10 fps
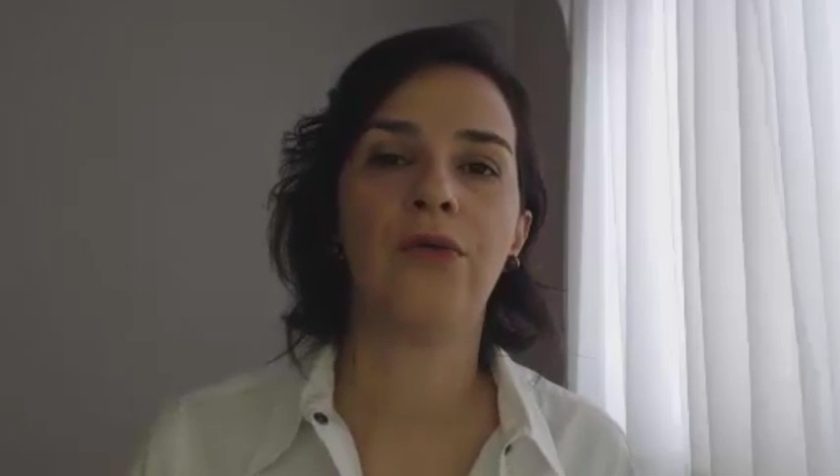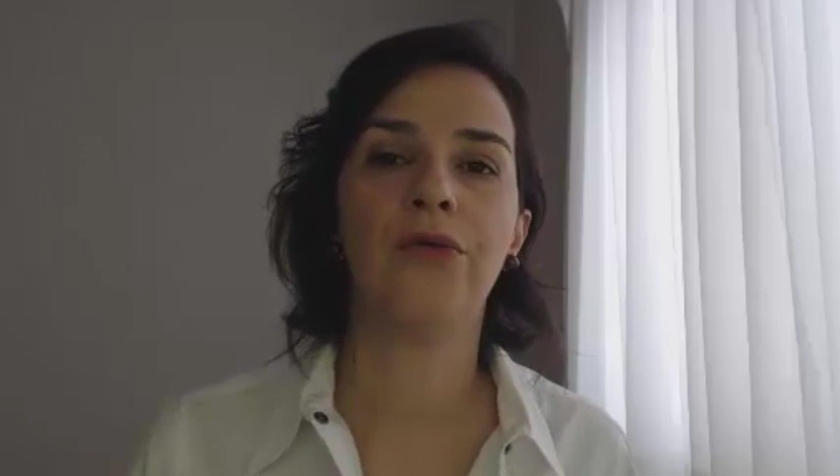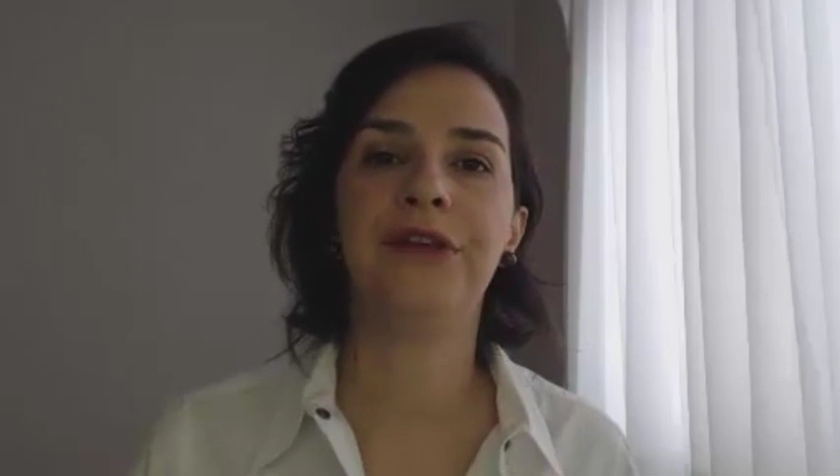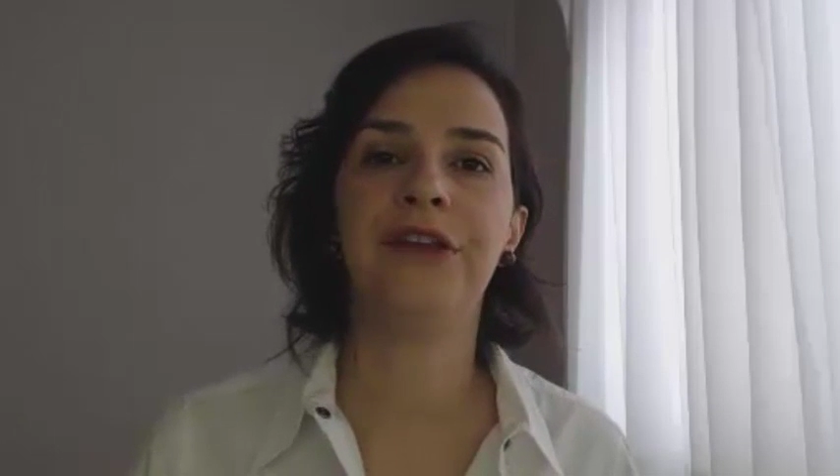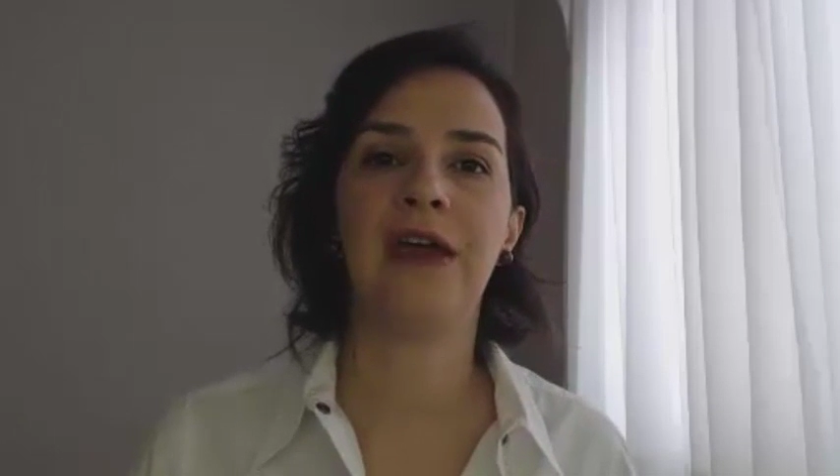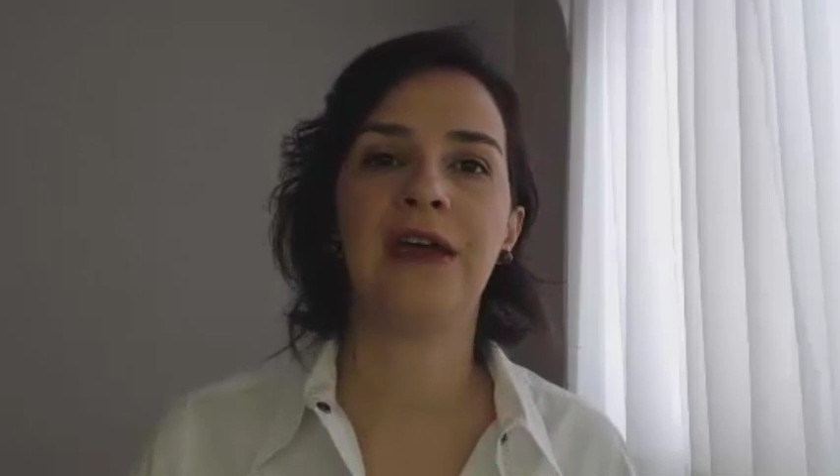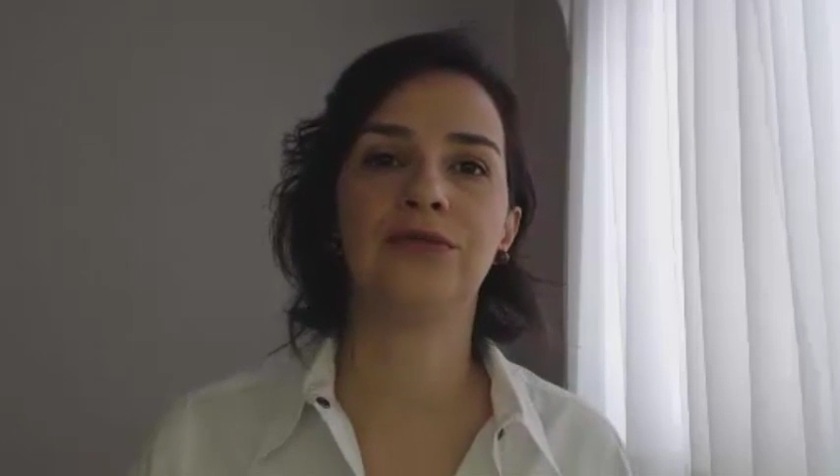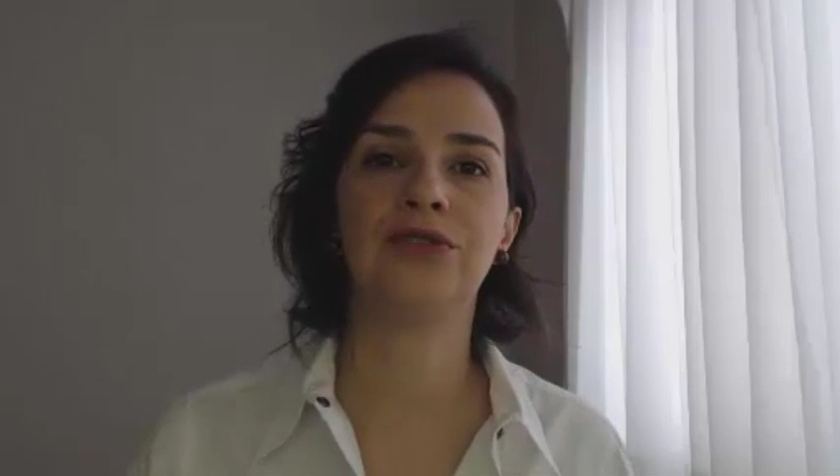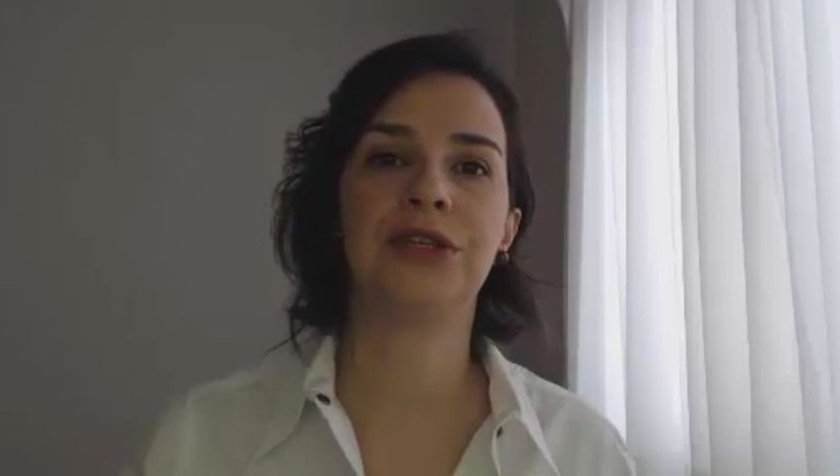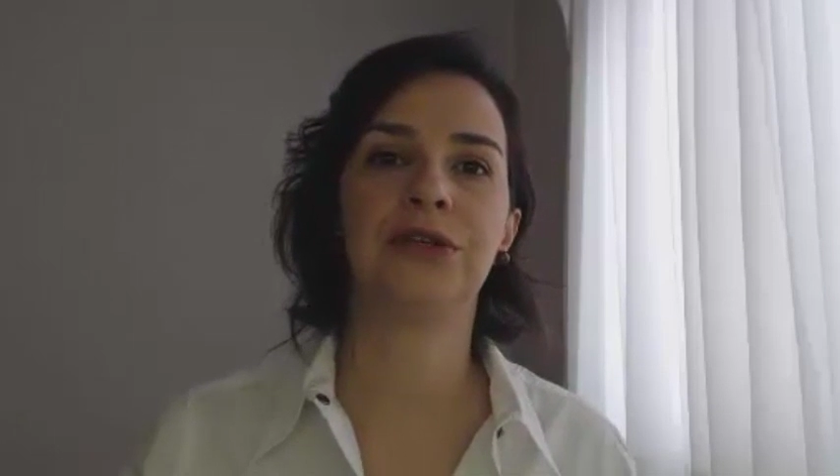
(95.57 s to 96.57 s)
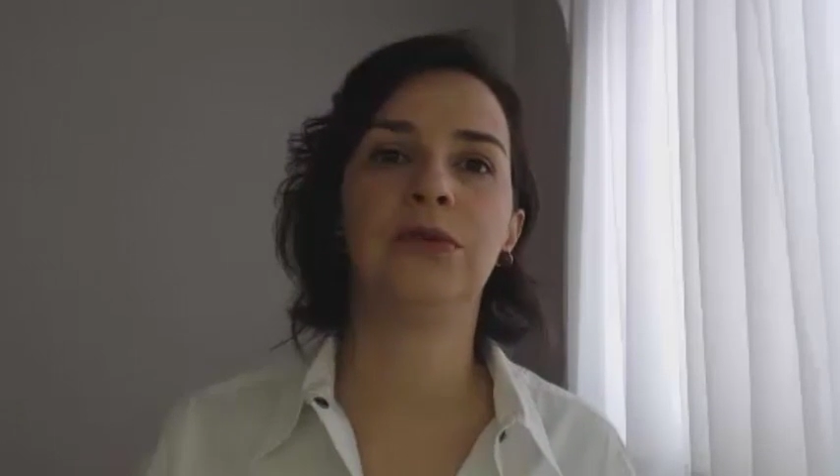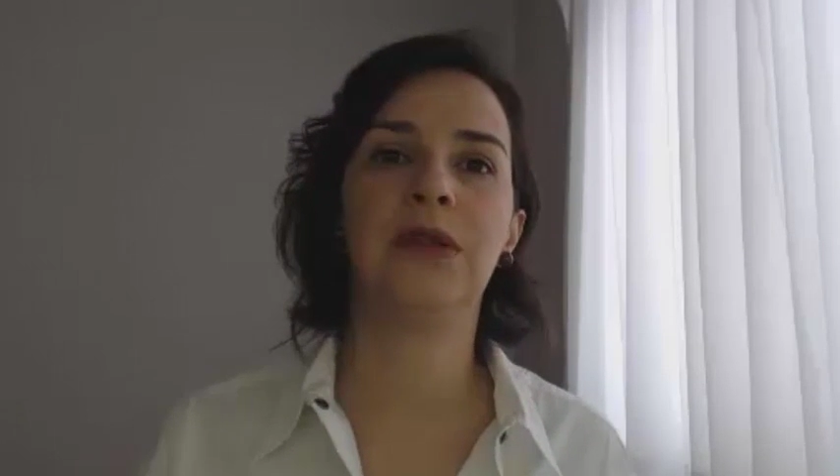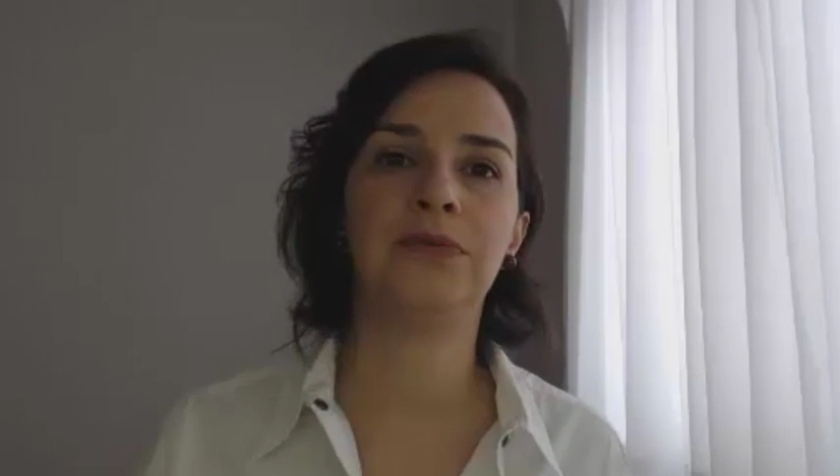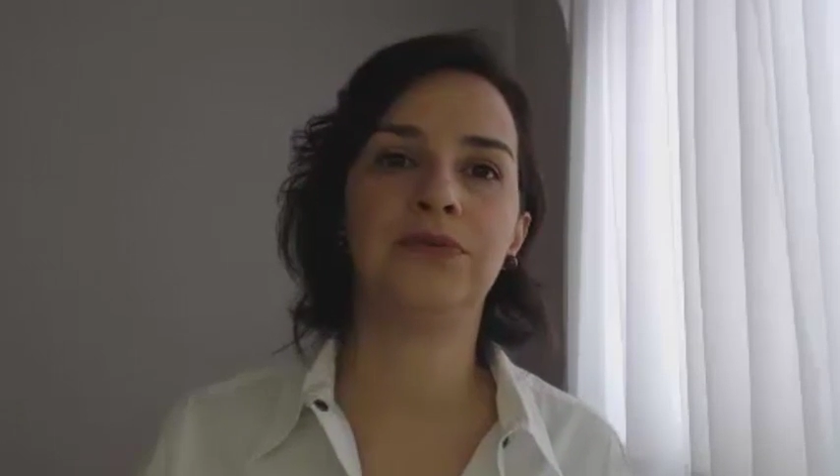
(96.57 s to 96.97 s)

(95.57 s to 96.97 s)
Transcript: um universo de que tudo é